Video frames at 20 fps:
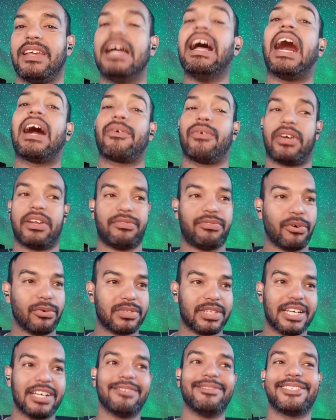Agora
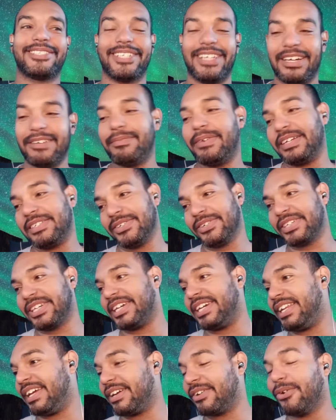voltamos, né? Fazer o
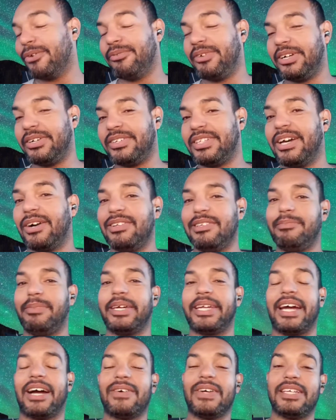que né? Governo
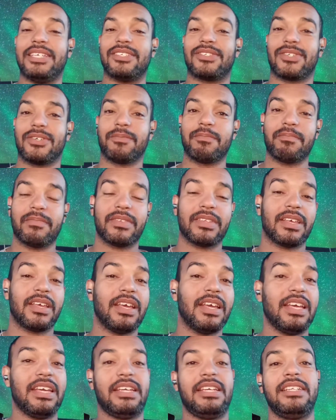neoliberal é isso.
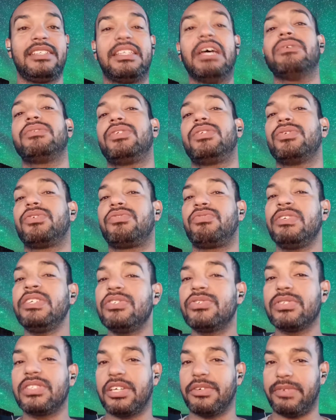Então, se os
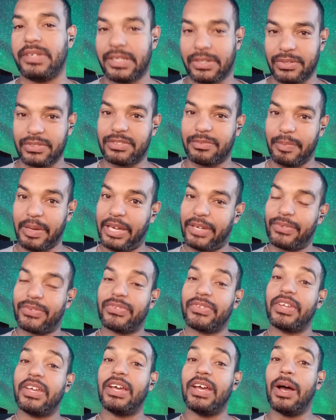fins justificam os
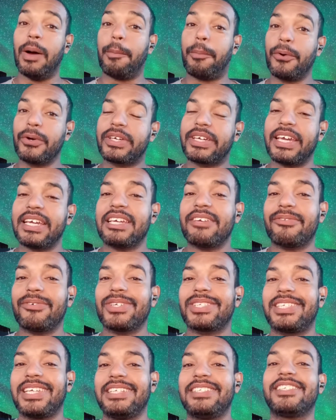meios, por que, que
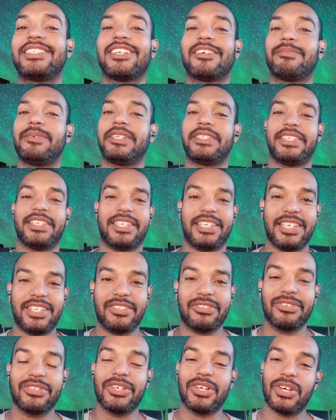vocês estão
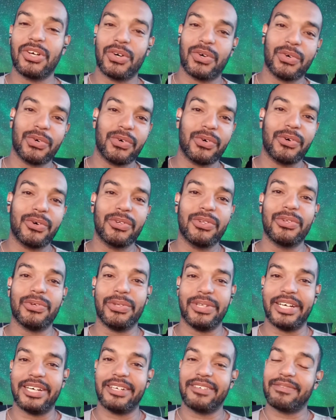perseguindo o
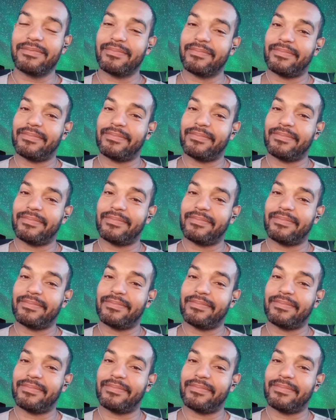Lula?